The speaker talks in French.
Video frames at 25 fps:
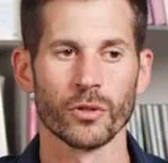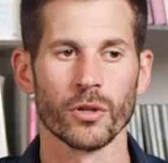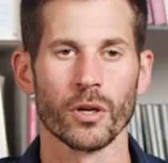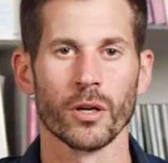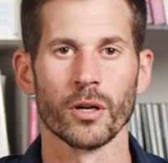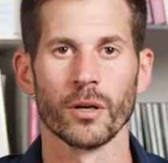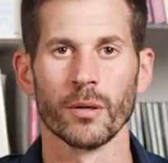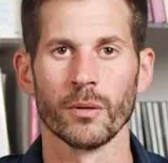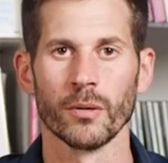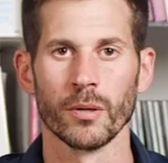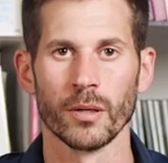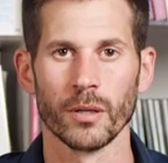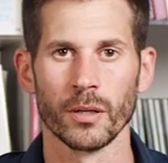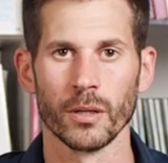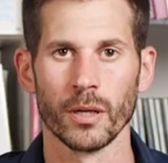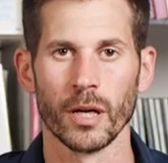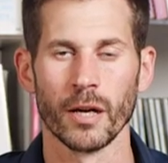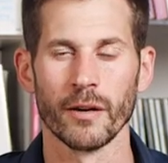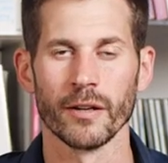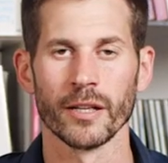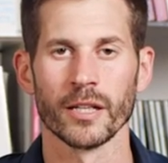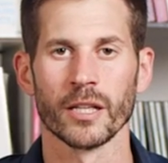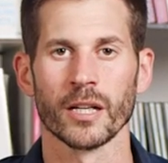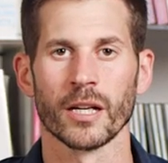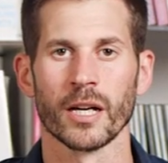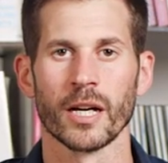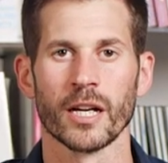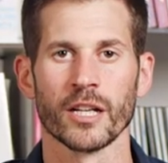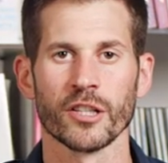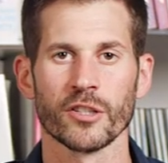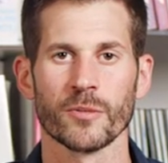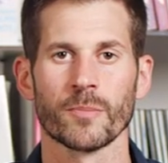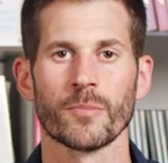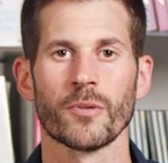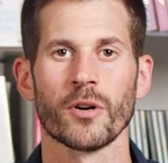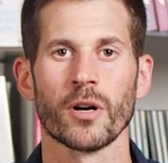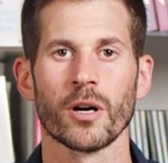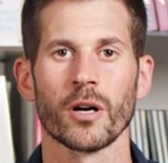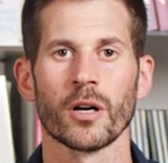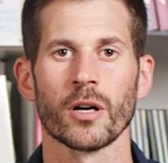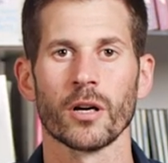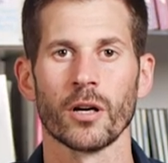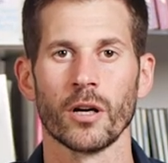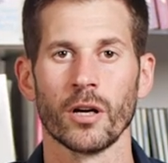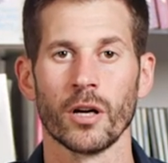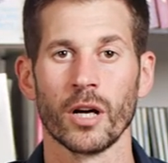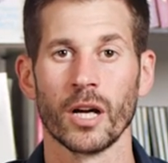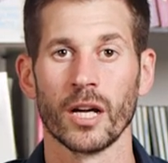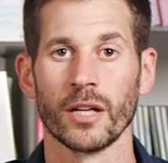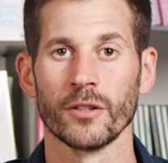une, avec un, sport,
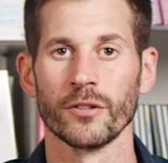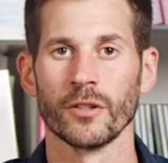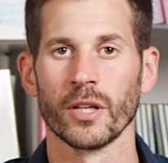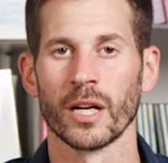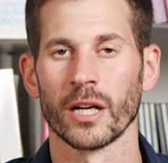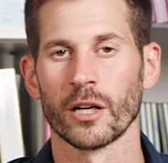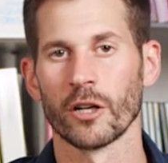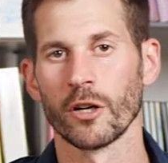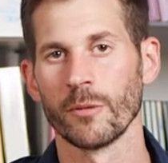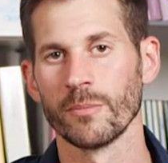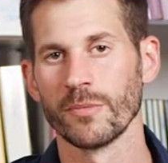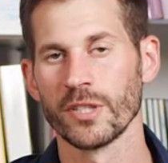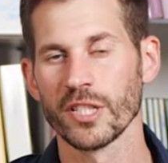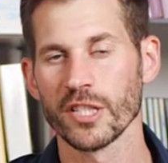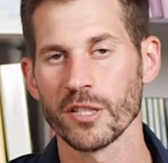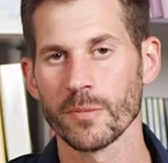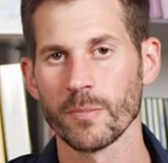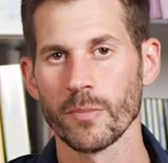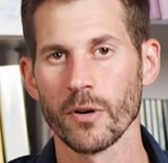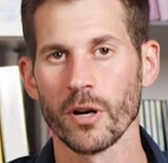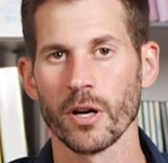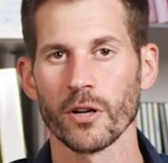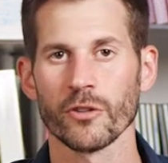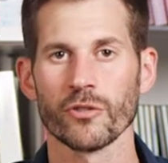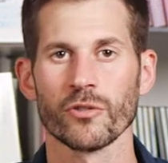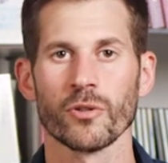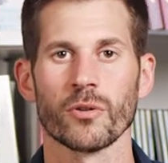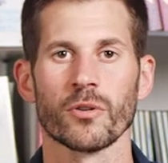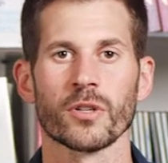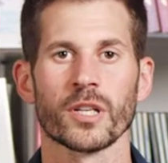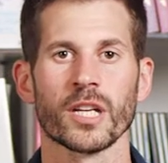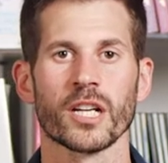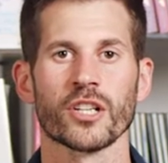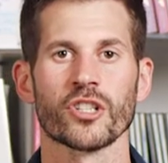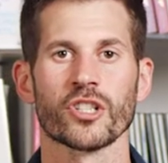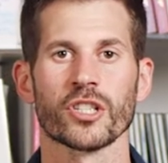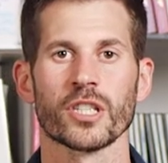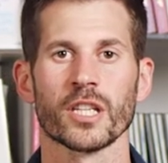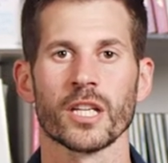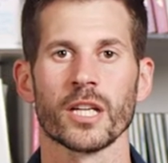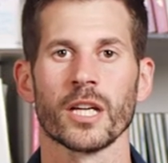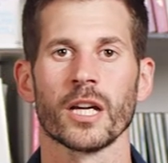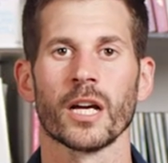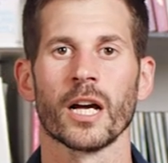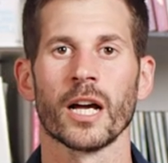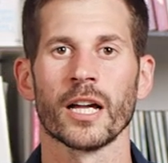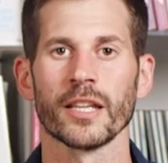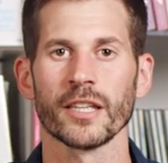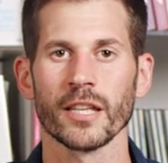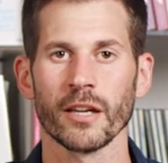un club d'e-sport sur lequel
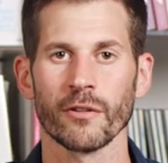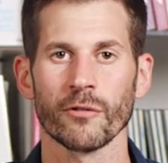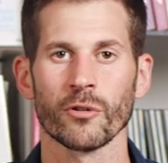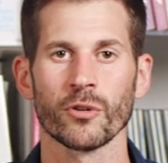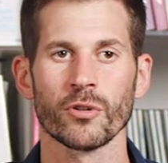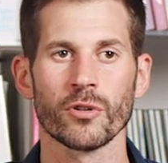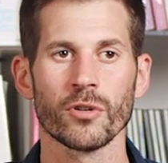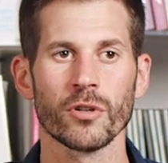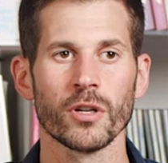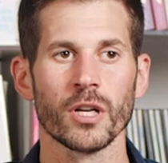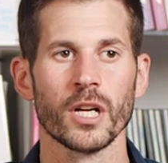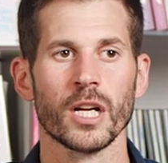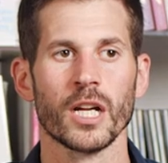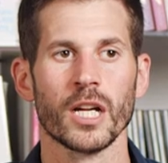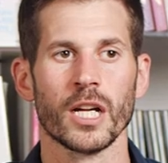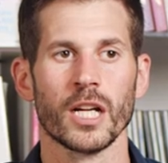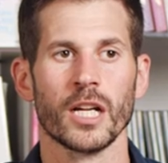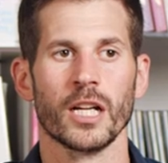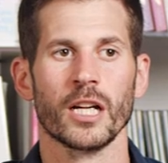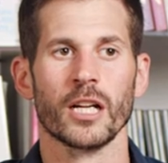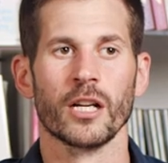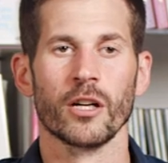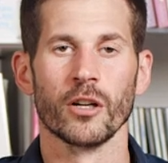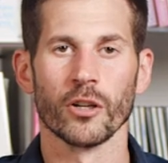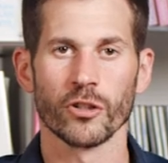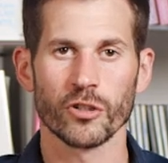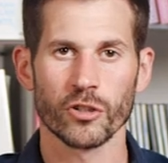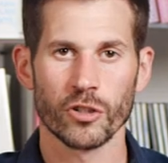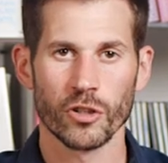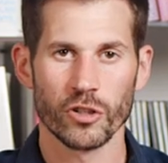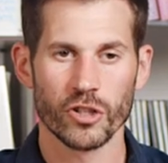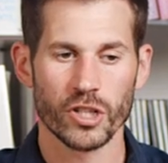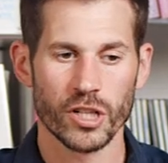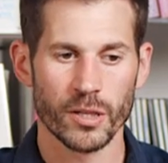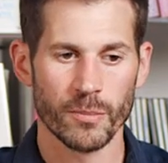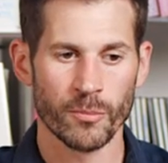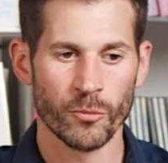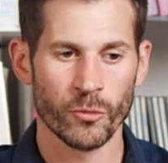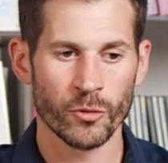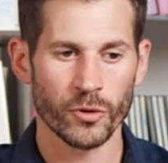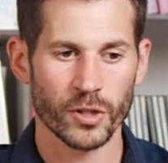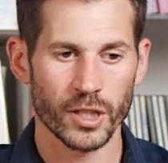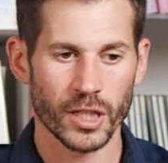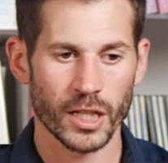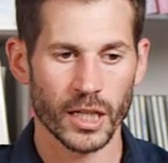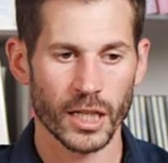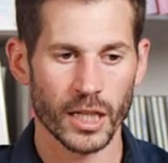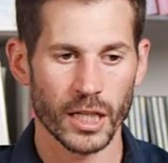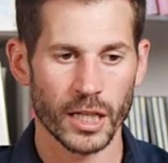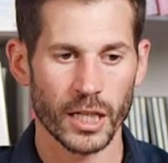j'étais intervenu, lorsque j'ai
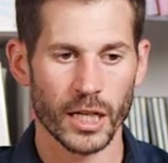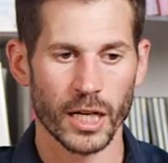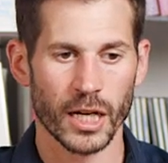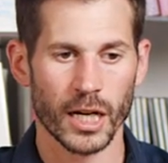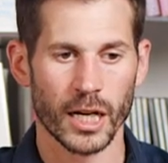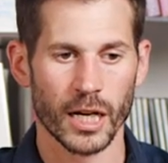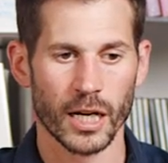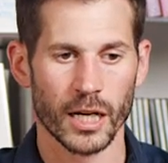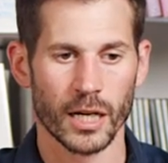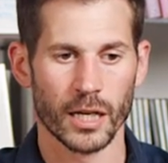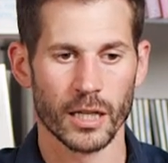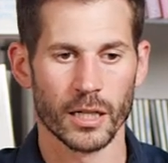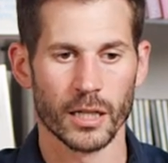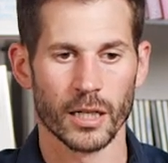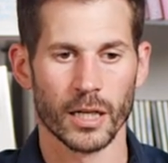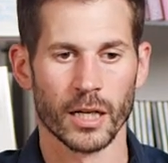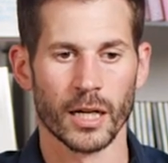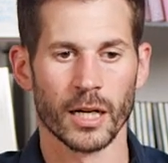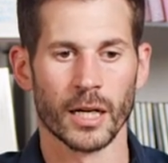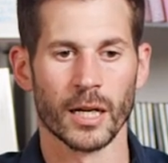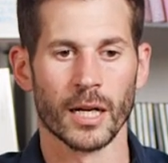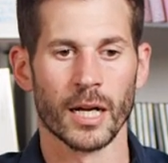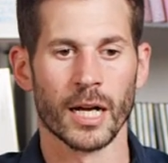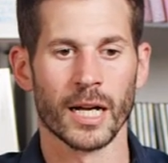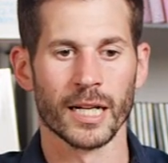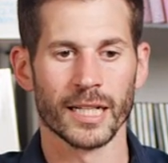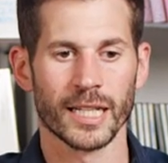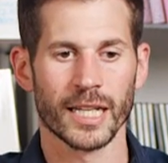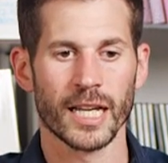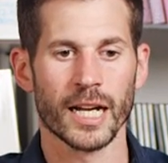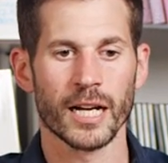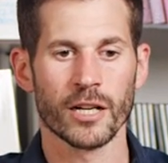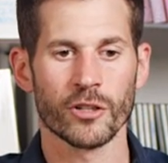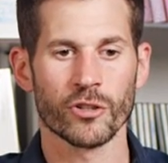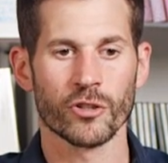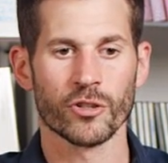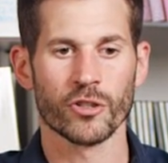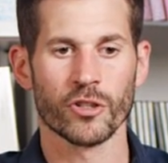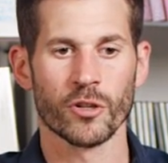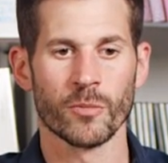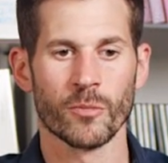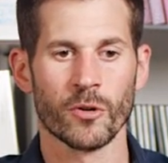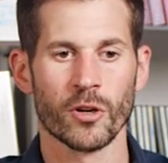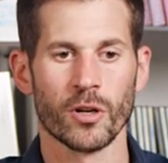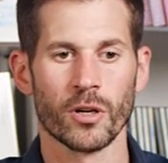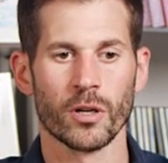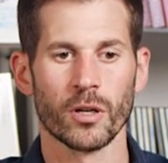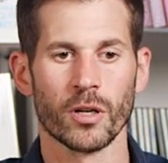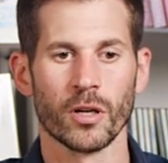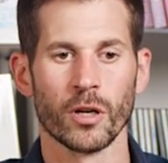montré à un, gars
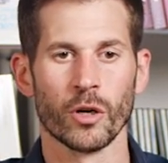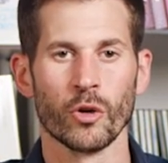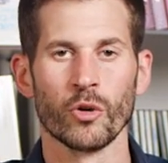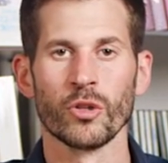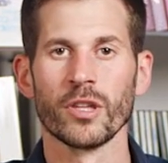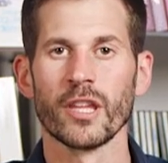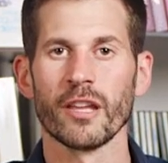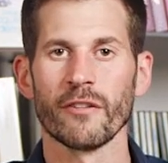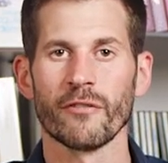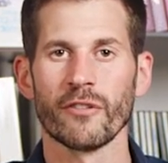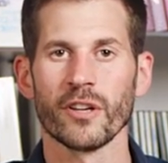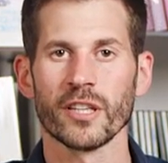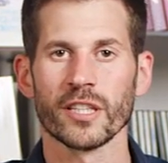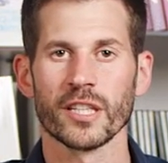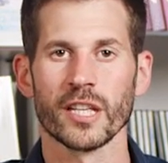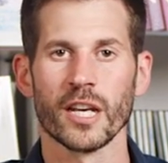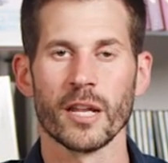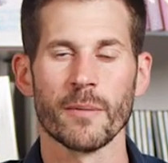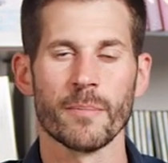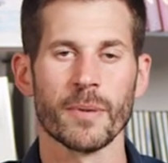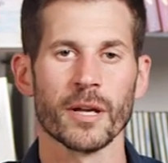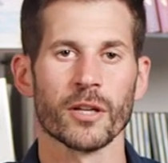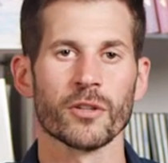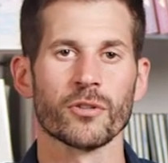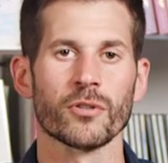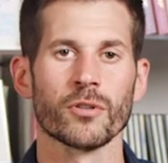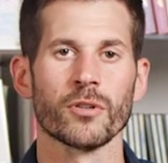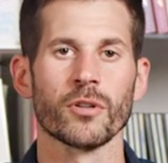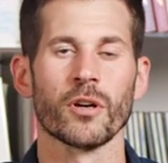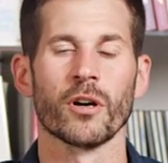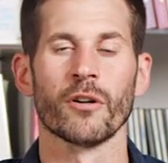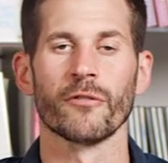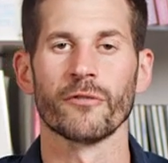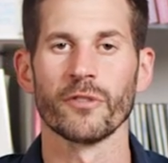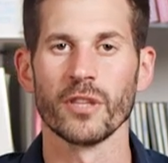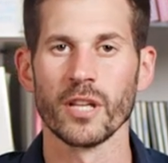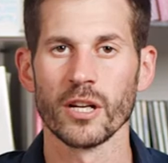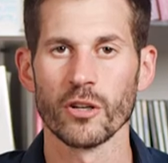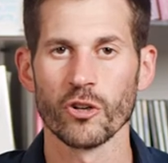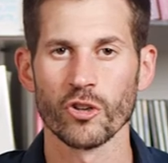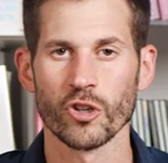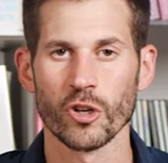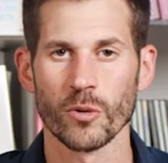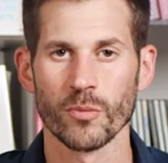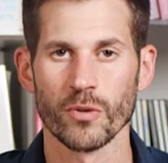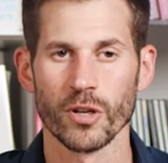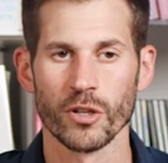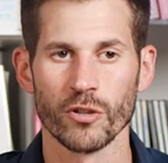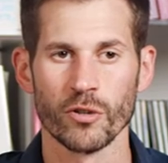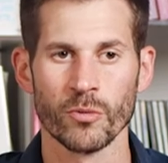justement une défaite qu'il avait perdue en finale de
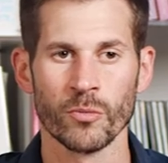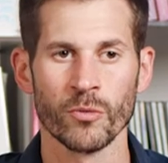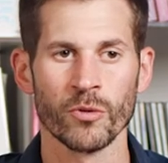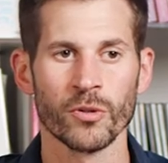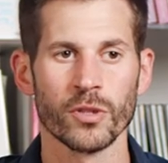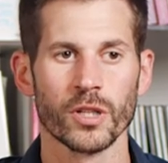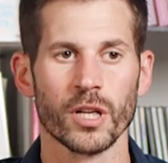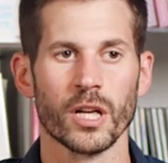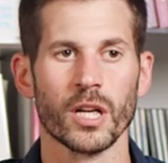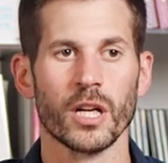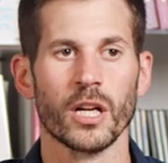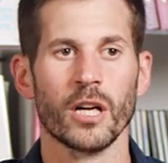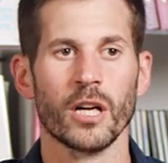championnat du monde,